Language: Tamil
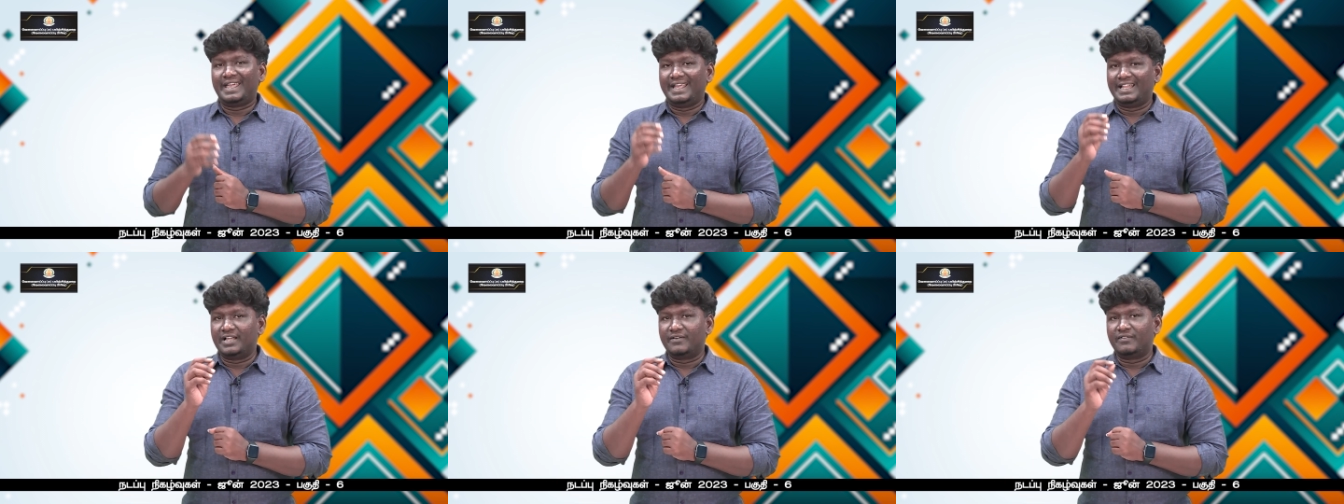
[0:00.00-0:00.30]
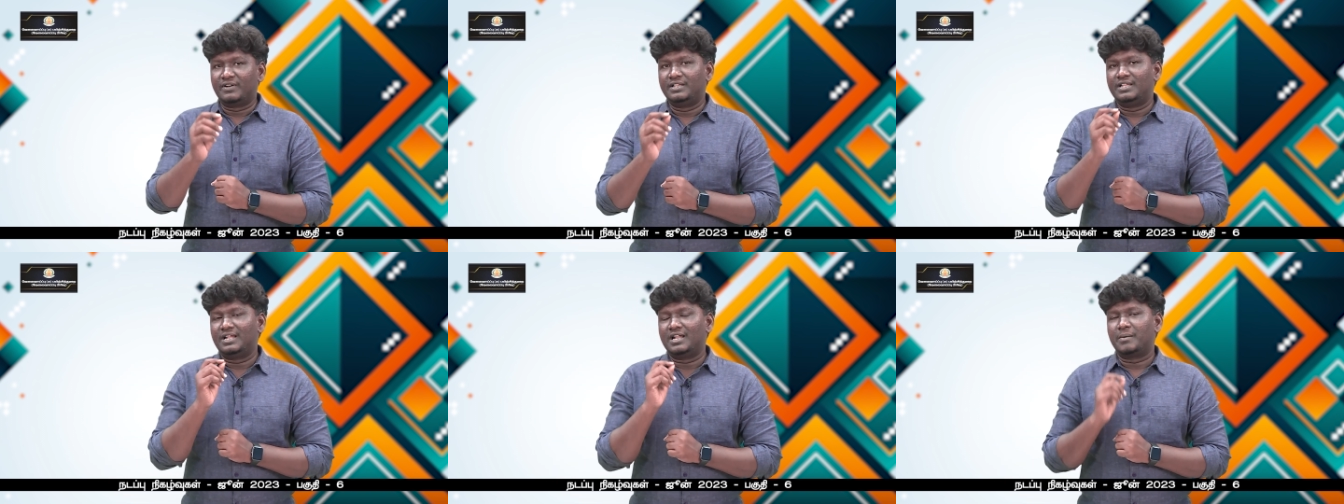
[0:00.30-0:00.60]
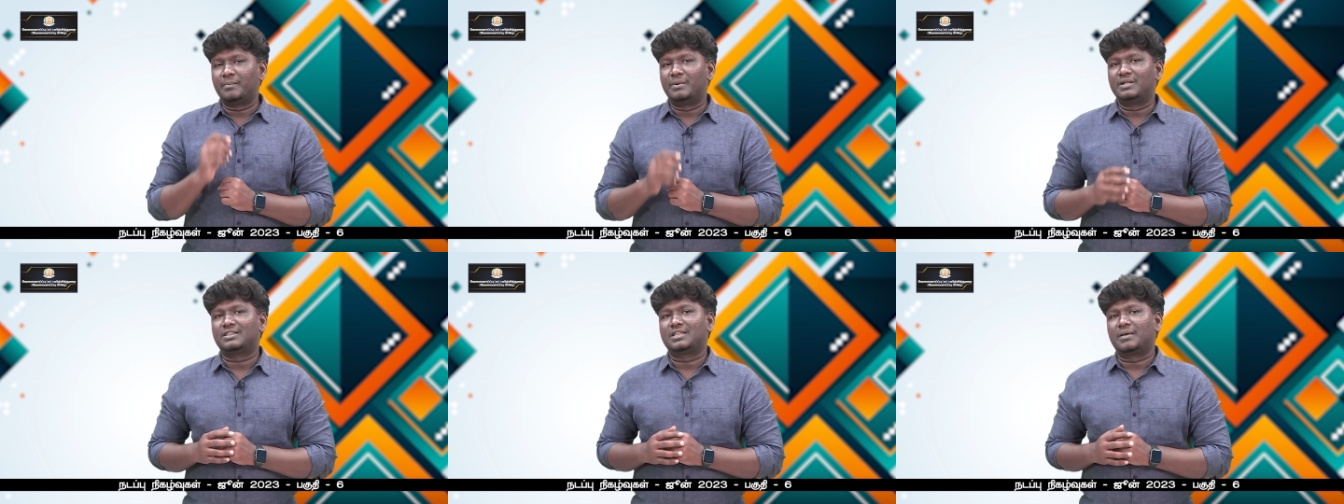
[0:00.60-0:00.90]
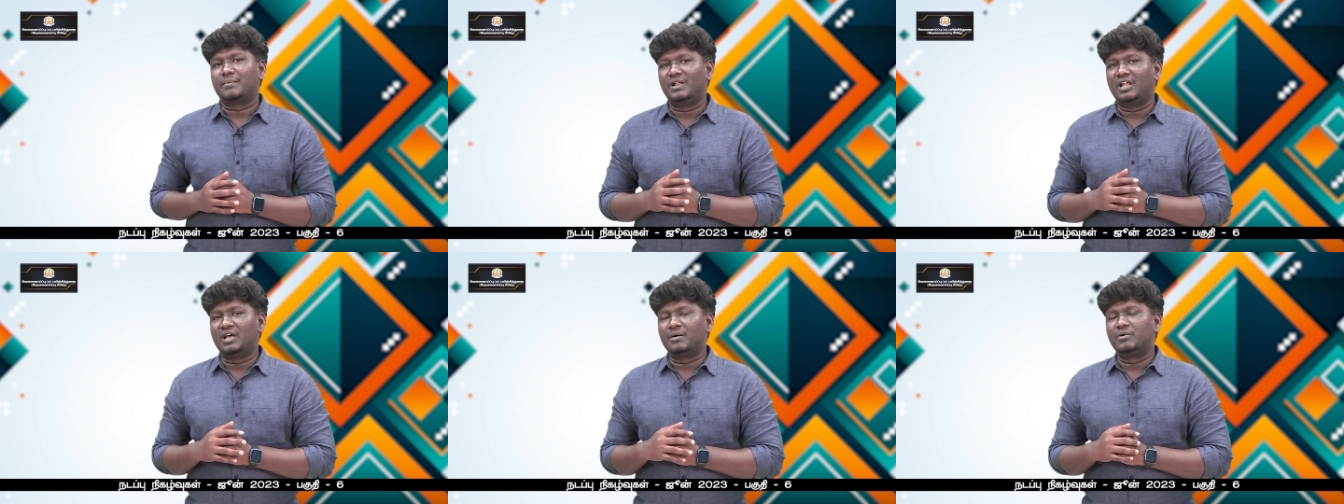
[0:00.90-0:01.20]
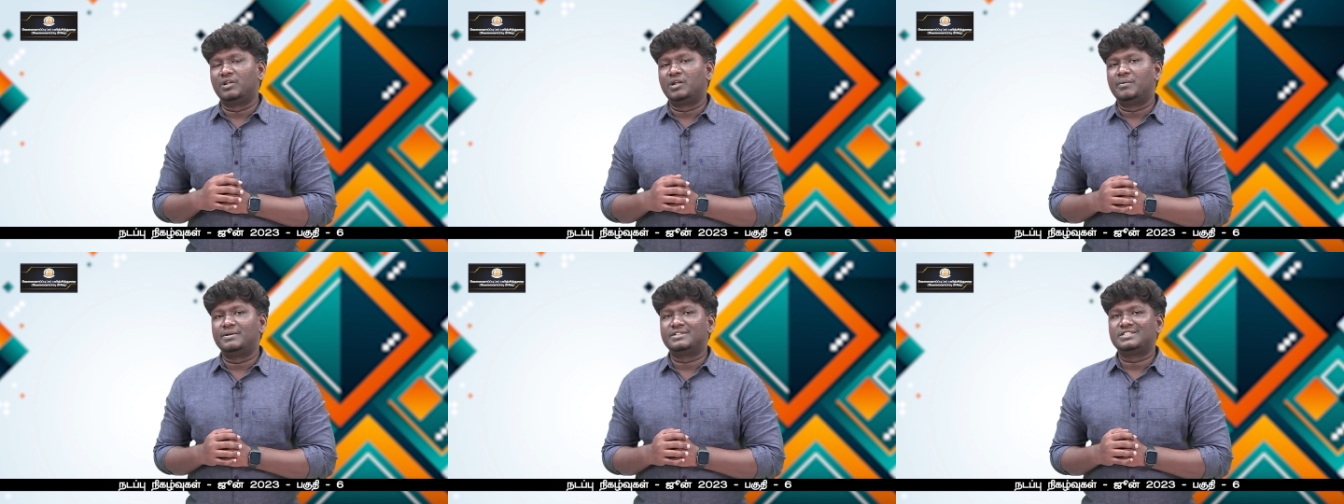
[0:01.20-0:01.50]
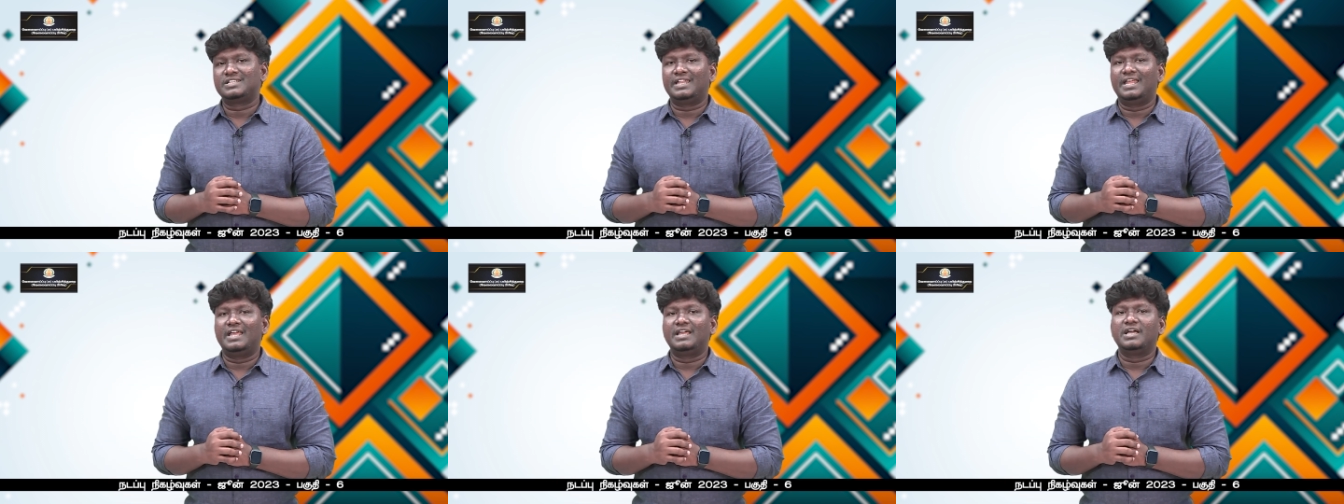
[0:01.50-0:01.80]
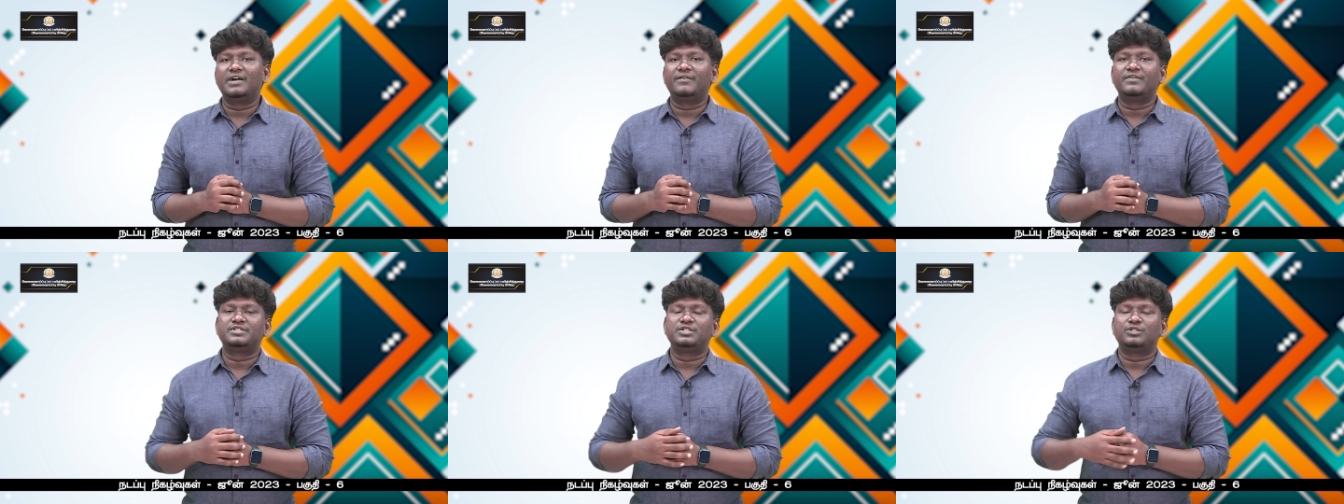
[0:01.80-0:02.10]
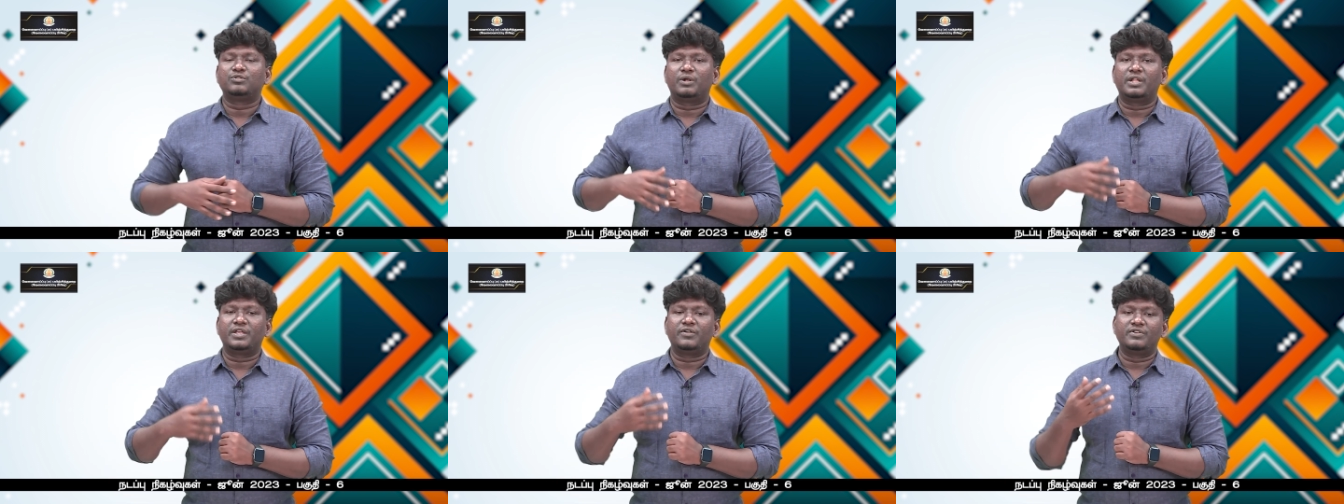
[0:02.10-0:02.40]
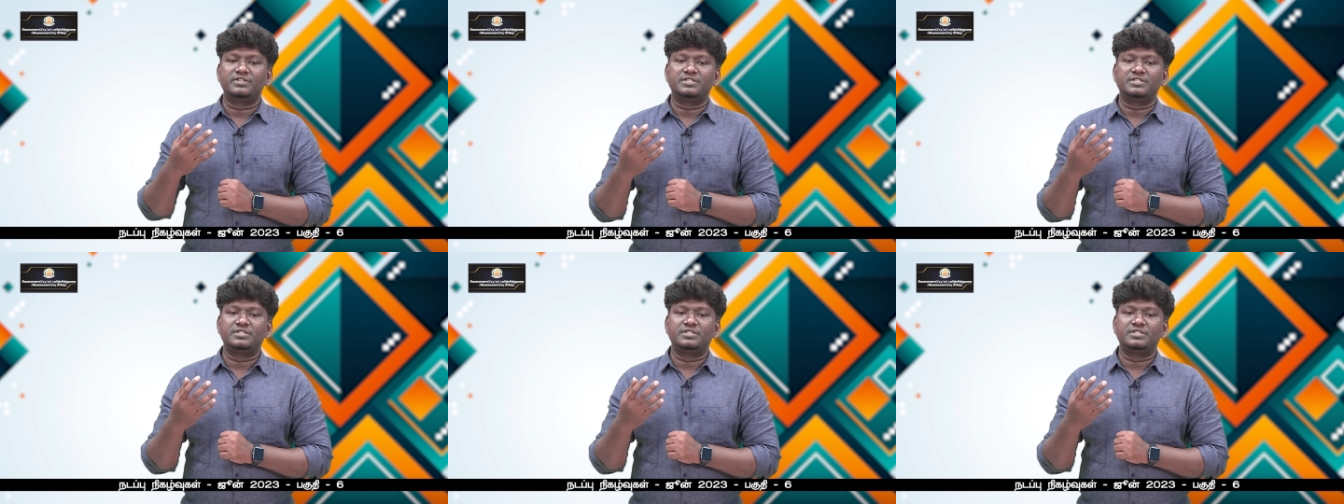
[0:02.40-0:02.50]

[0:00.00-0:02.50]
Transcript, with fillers: இதை வந்து நம்ம தமிழக முதலமைச்சர் எங்கே வச்சு தொடங்கி